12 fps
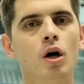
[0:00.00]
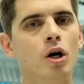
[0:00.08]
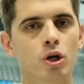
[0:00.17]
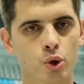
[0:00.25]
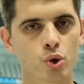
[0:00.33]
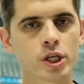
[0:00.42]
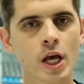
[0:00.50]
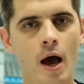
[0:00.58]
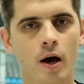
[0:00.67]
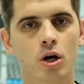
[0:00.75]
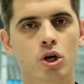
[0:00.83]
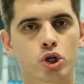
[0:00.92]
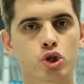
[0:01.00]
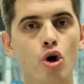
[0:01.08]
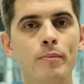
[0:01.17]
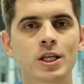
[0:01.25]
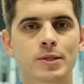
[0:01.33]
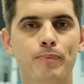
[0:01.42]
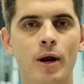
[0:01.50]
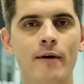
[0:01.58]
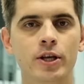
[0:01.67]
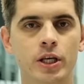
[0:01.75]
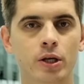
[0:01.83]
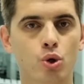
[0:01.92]
Друзья, чтобы
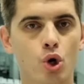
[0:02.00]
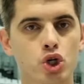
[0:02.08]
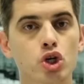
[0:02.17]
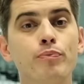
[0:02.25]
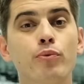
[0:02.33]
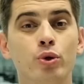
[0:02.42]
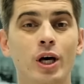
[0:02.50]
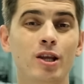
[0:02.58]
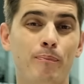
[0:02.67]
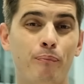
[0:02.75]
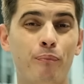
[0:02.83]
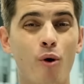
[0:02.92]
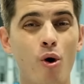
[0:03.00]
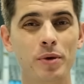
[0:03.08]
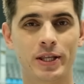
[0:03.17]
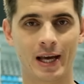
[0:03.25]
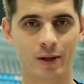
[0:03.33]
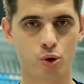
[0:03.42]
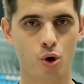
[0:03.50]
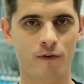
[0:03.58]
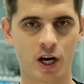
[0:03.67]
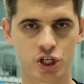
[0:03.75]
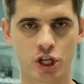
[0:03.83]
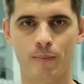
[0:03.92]
исправить эту ошибку, надо помнить одно
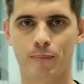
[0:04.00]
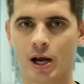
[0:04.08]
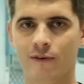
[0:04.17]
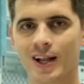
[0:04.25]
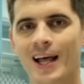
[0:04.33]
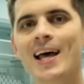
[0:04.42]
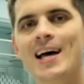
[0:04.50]
важное правило.